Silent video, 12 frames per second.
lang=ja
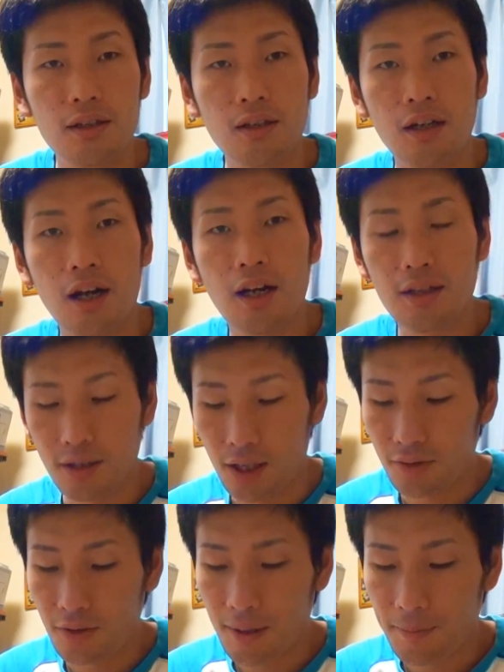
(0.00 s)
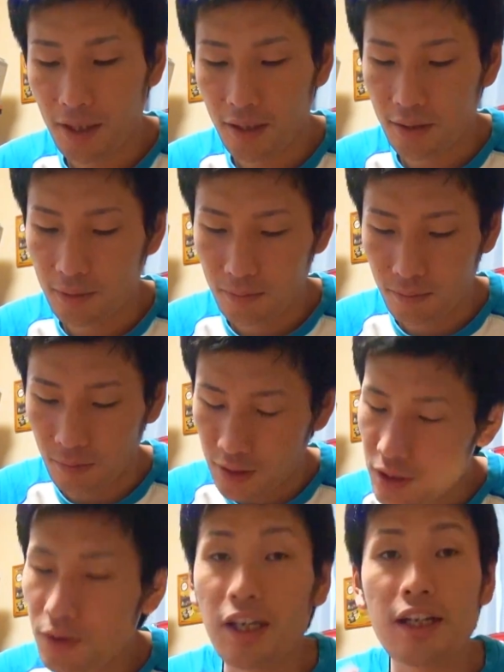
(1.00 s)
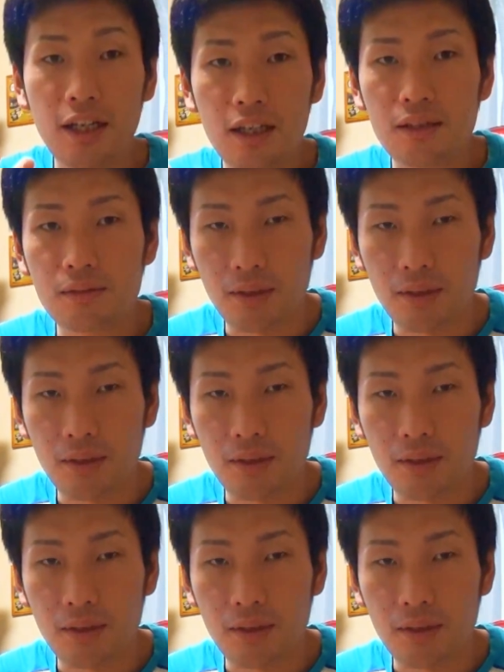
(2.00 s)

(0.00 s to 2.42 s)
なんか発火の飴、まあ、匂いだけね、